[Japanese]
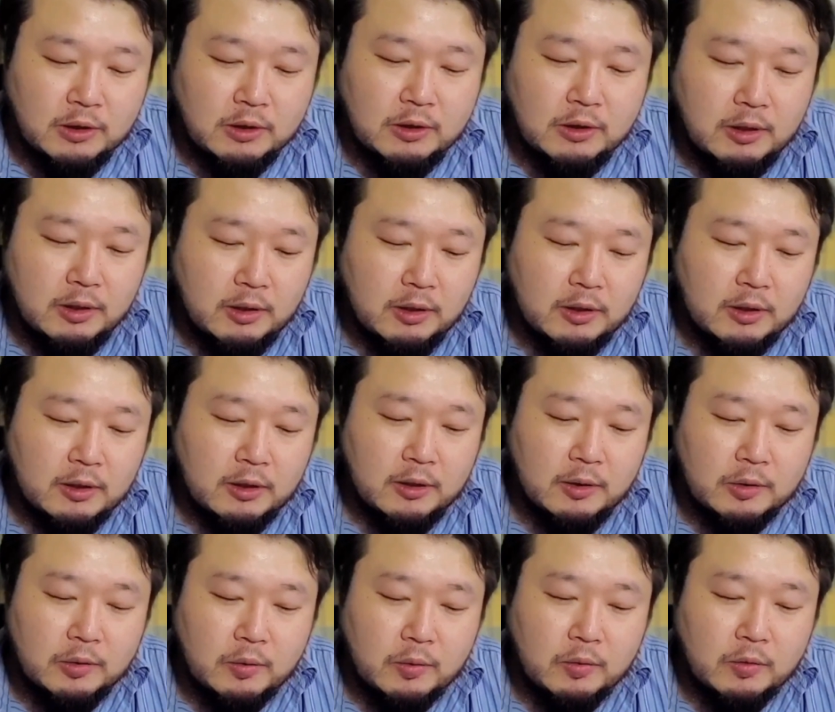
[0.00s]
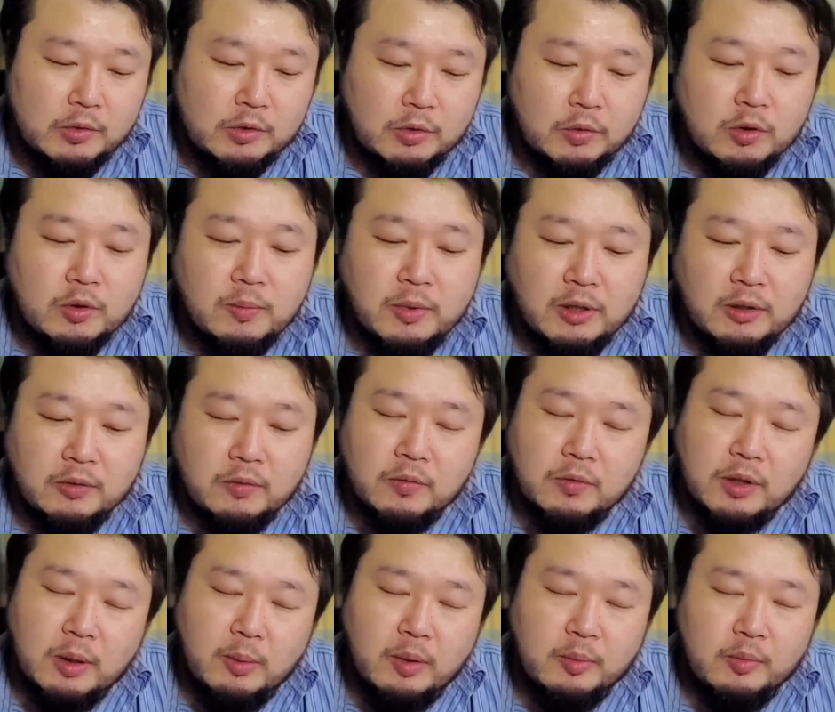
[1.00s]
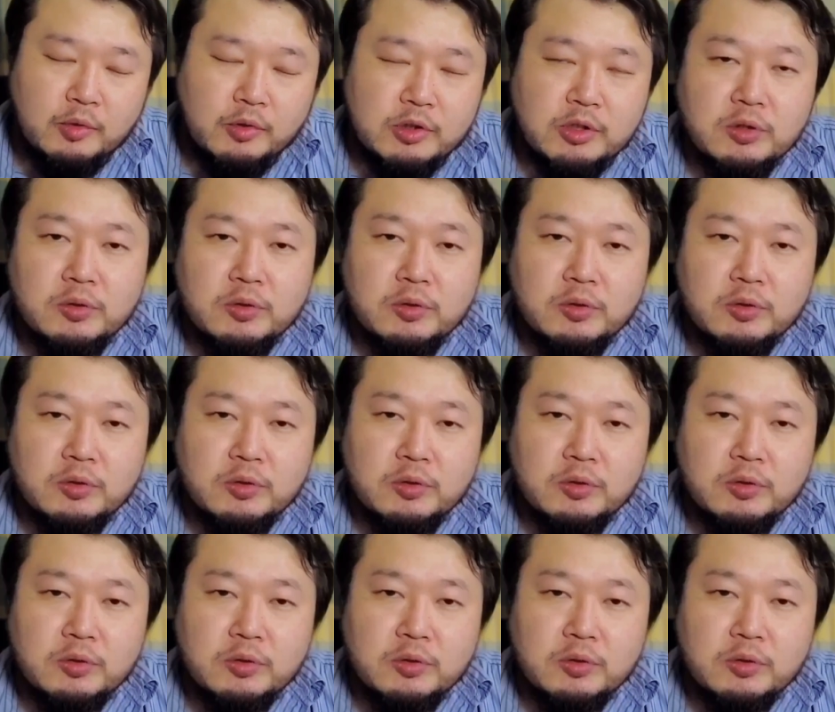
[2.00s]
で、上位版というか無